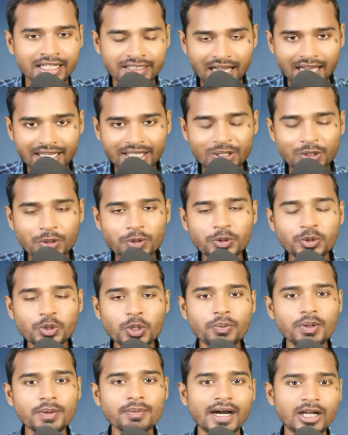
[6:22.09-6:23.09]
ताकि
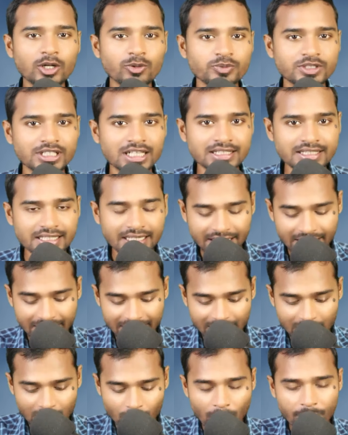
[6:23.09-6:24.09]
उनको भी मालूम चल सके
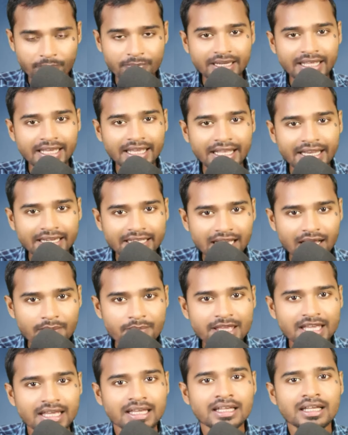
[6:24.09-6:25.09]
कि अपने एरिया
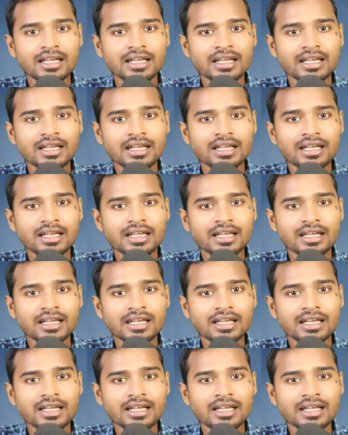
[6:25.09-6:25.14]
में